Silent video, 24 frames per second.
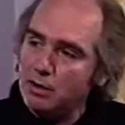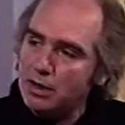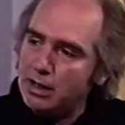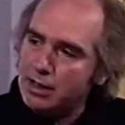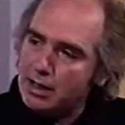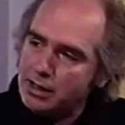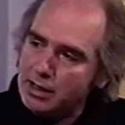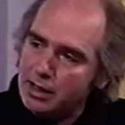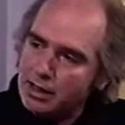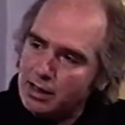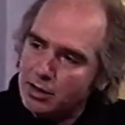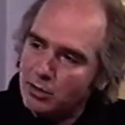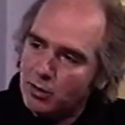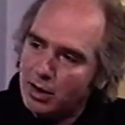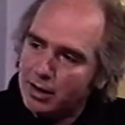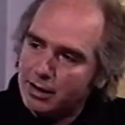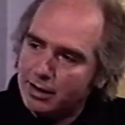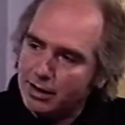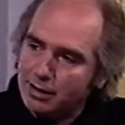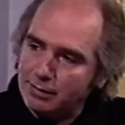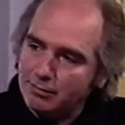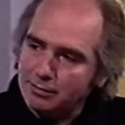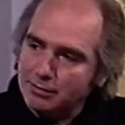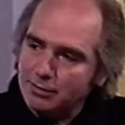la dernière ligne droite.
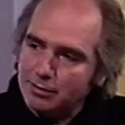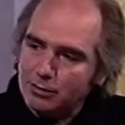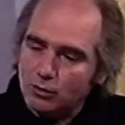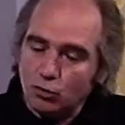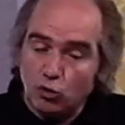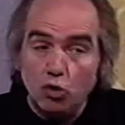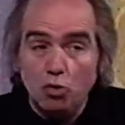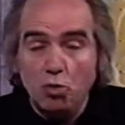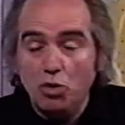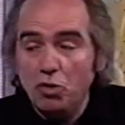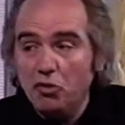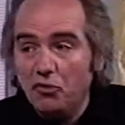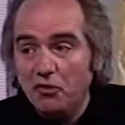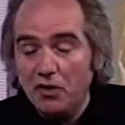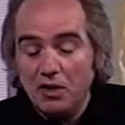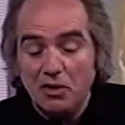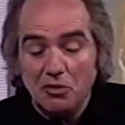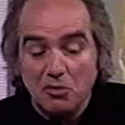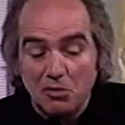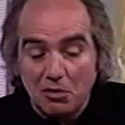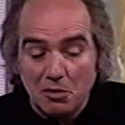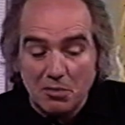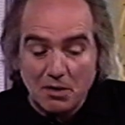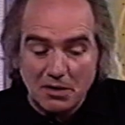Hein. W,
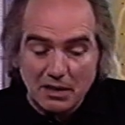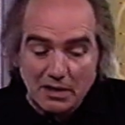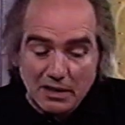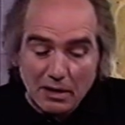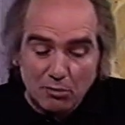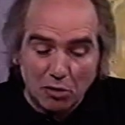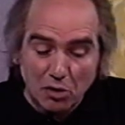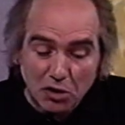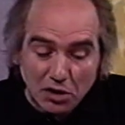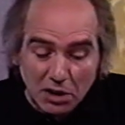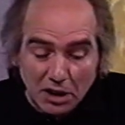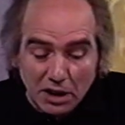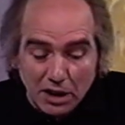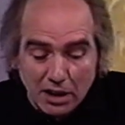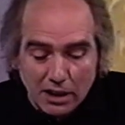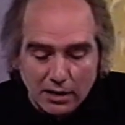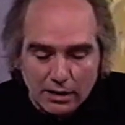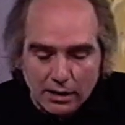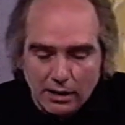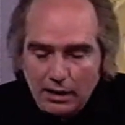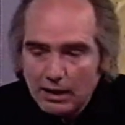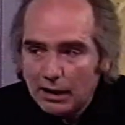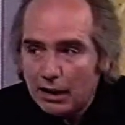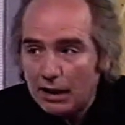on commence à s'approcher.
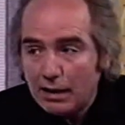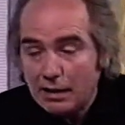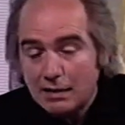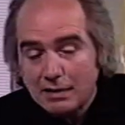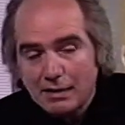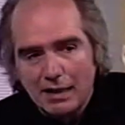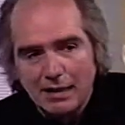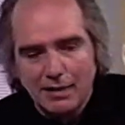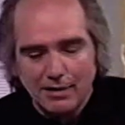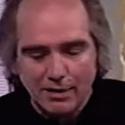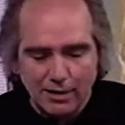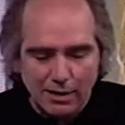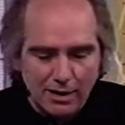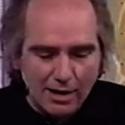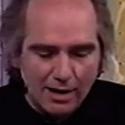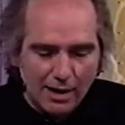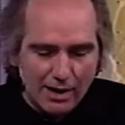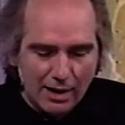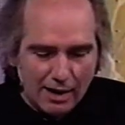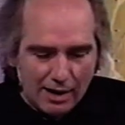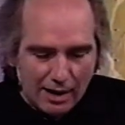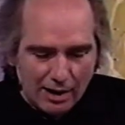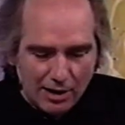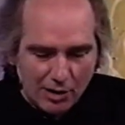X, Y, Z.
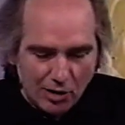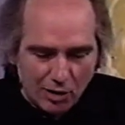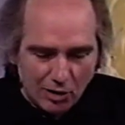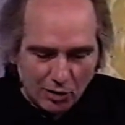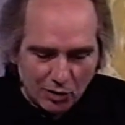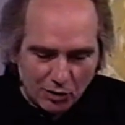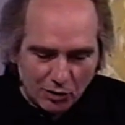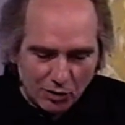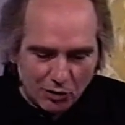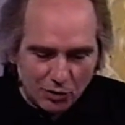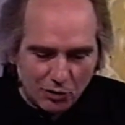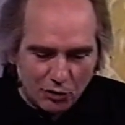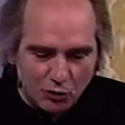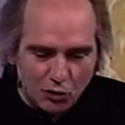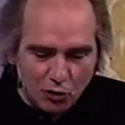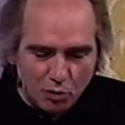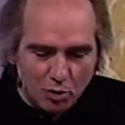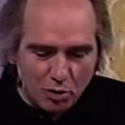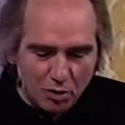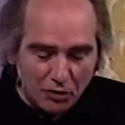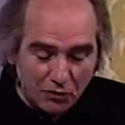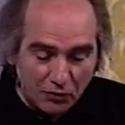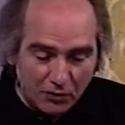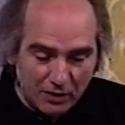Alors, euh,
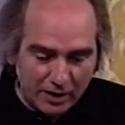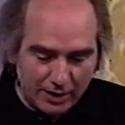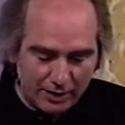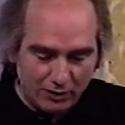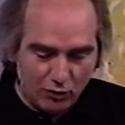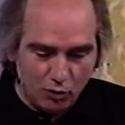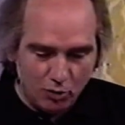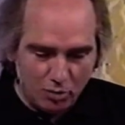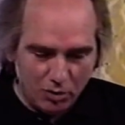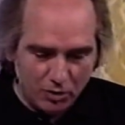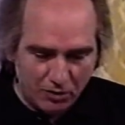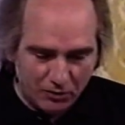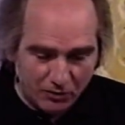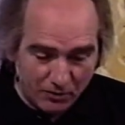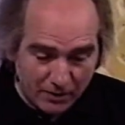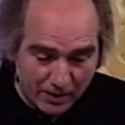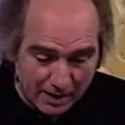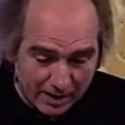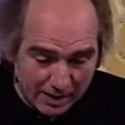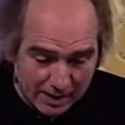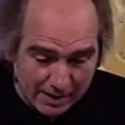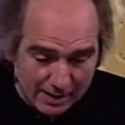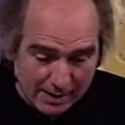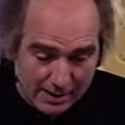W, W,